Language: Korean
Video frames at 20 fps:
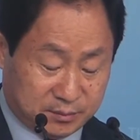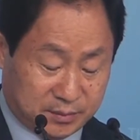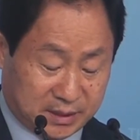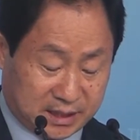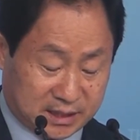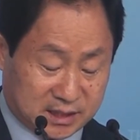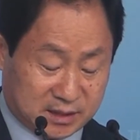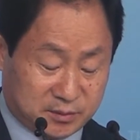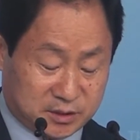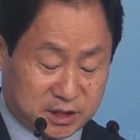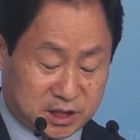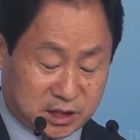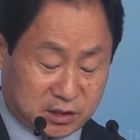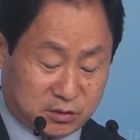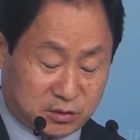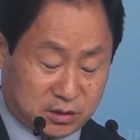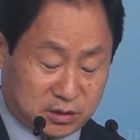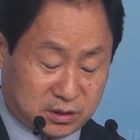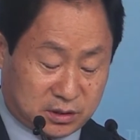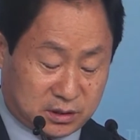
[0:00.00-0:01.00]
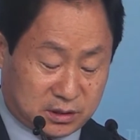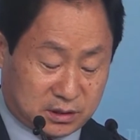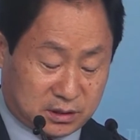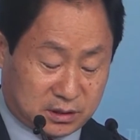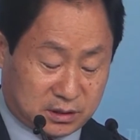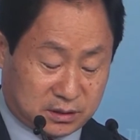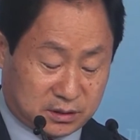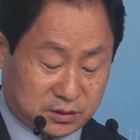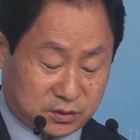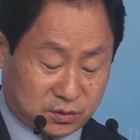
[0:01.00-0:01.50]
말하자면
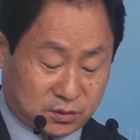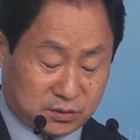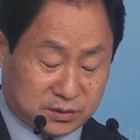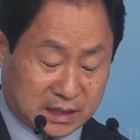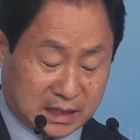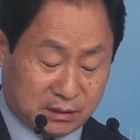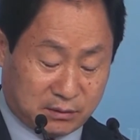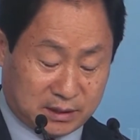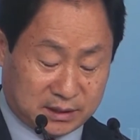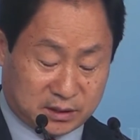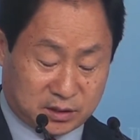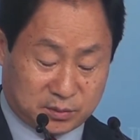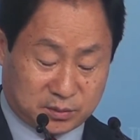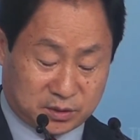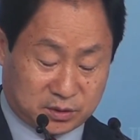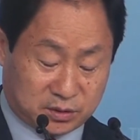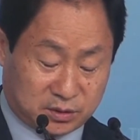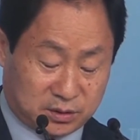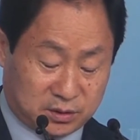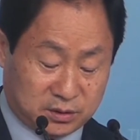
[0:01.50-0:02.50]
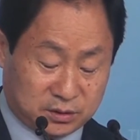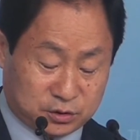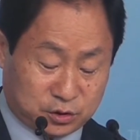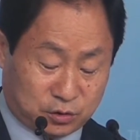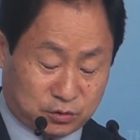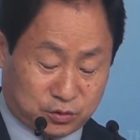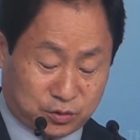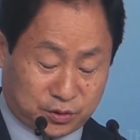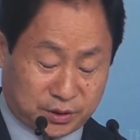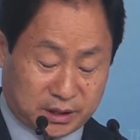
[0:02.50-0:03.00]
직속 상관으로부터
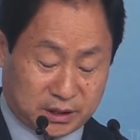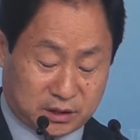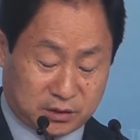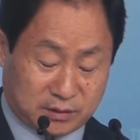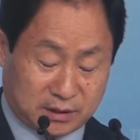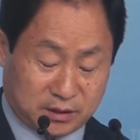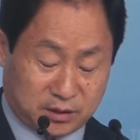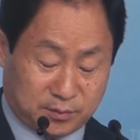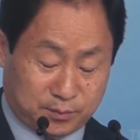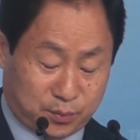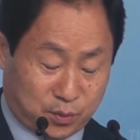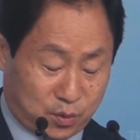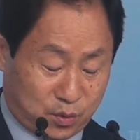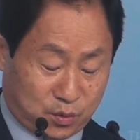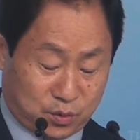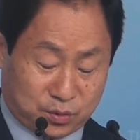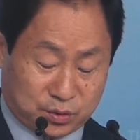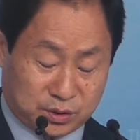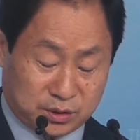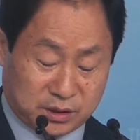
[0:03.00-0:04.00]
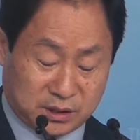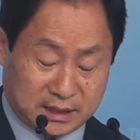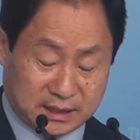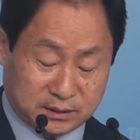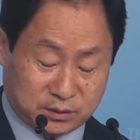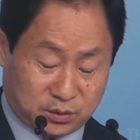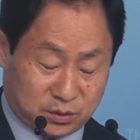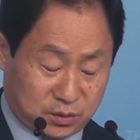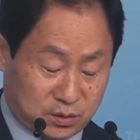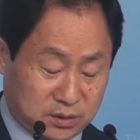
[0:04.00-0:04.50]
정은호 게이트 관련 보고를
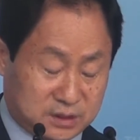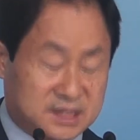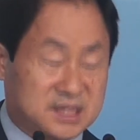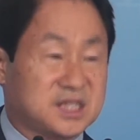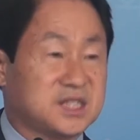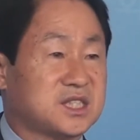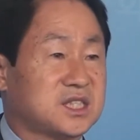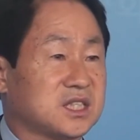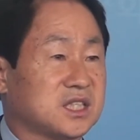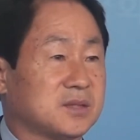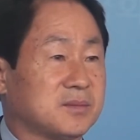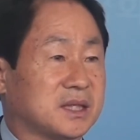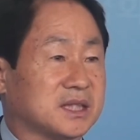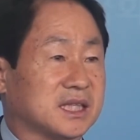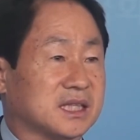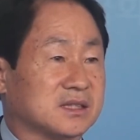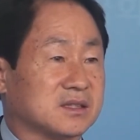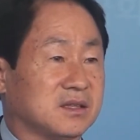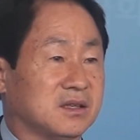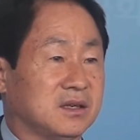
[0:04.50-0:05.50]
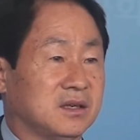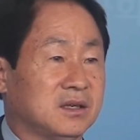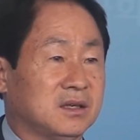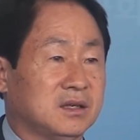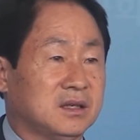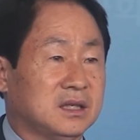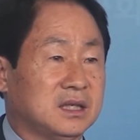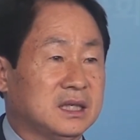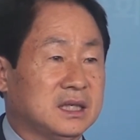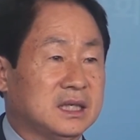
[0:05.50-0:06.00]
하도록 지시를 받아서
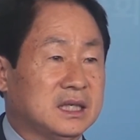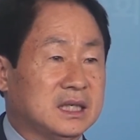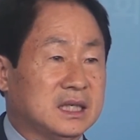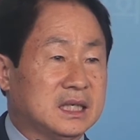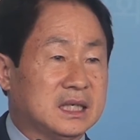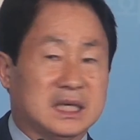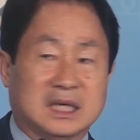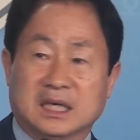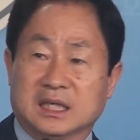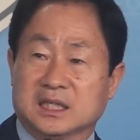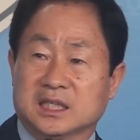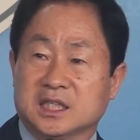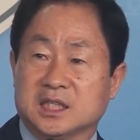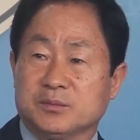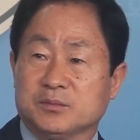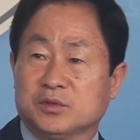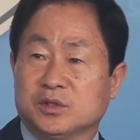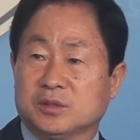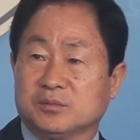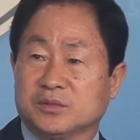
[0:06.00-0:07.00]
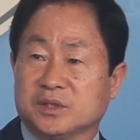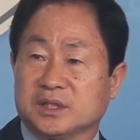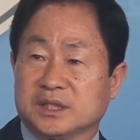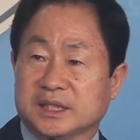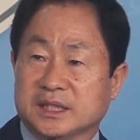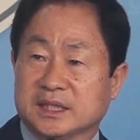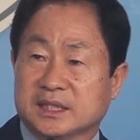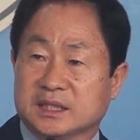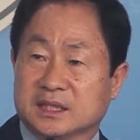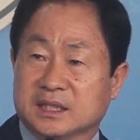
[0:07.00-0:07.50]
아, 의무 없는
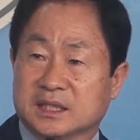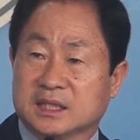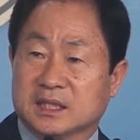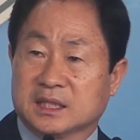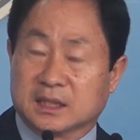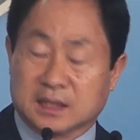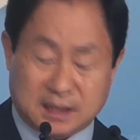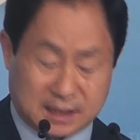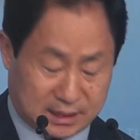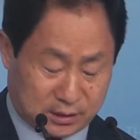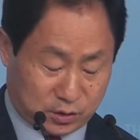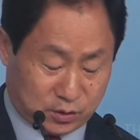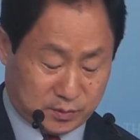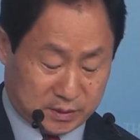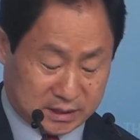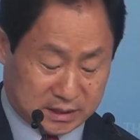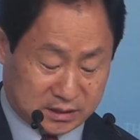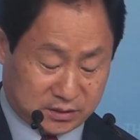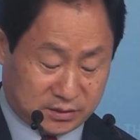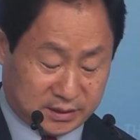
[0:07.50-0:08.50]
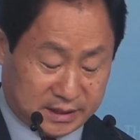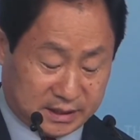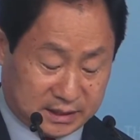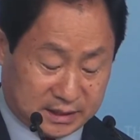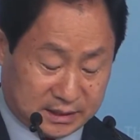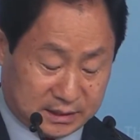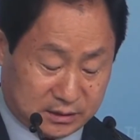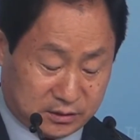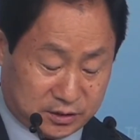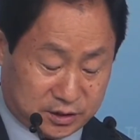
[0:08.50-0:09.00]
일을 강요받아서
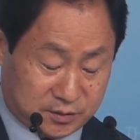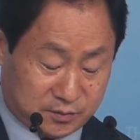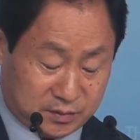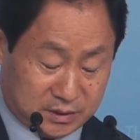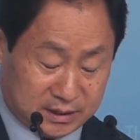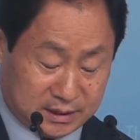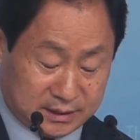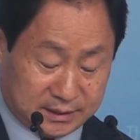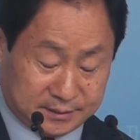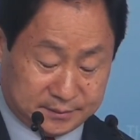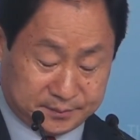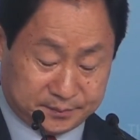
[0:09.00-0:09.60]
했다는 것입니다.